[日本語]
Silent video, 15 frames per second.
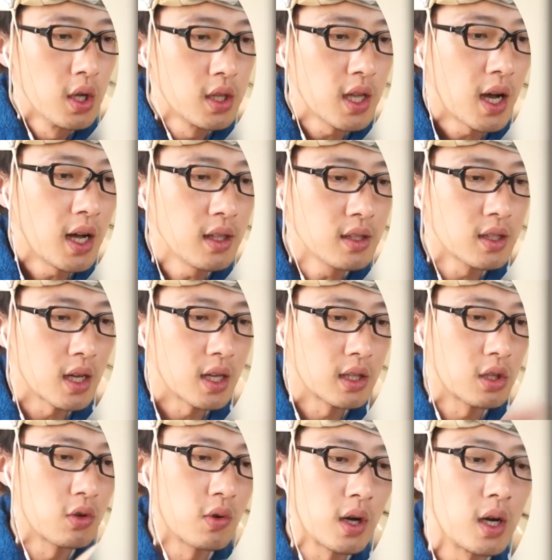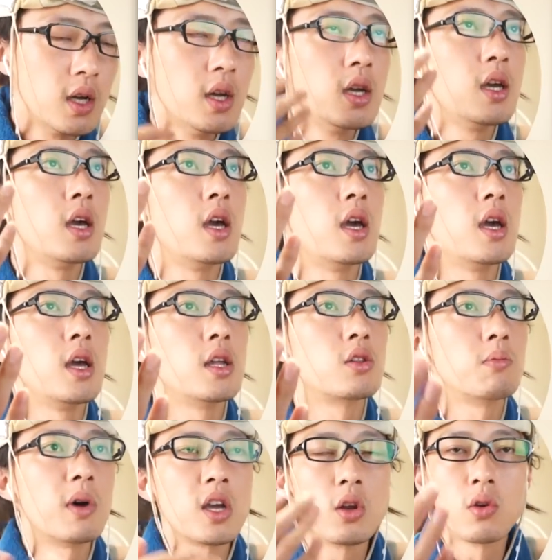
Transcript: で、ハンターっていうのは、えっ、ー、と、まあ、